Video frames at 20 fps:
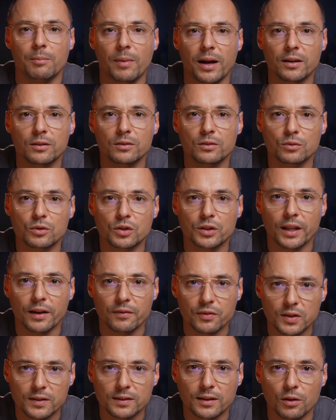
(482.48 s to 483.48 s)
Mając już
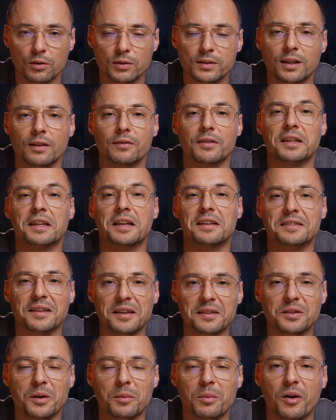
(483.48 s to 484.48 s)
te wszystkie ustawienia
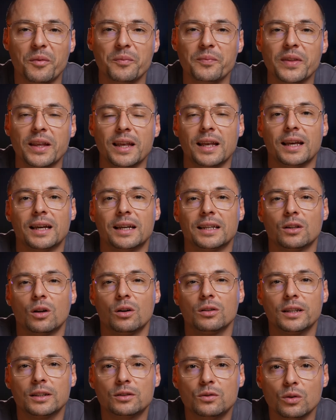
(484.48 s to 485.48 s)
za sobą, e,
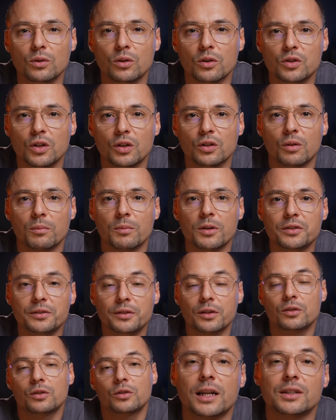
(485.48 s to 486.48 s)
no nie trudno się
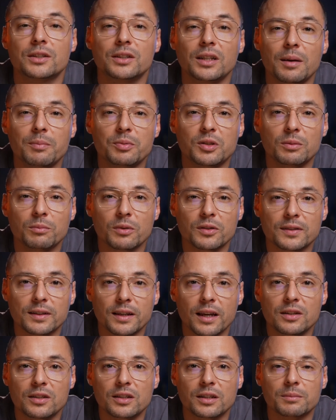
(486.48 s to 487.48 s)
domyślić, że przy
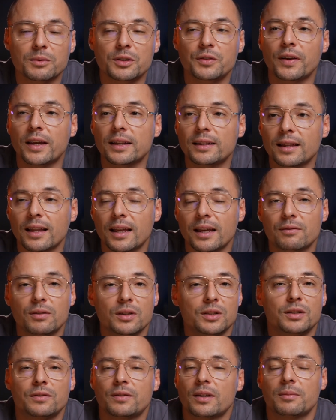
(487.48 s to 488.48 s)
mocniejszym świetle,
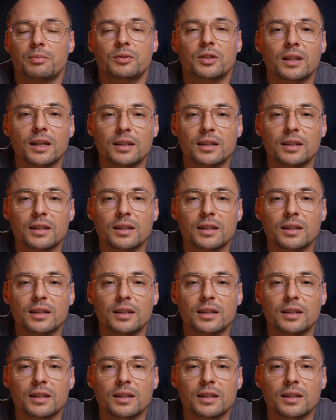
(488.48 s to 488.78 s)
właściwie przy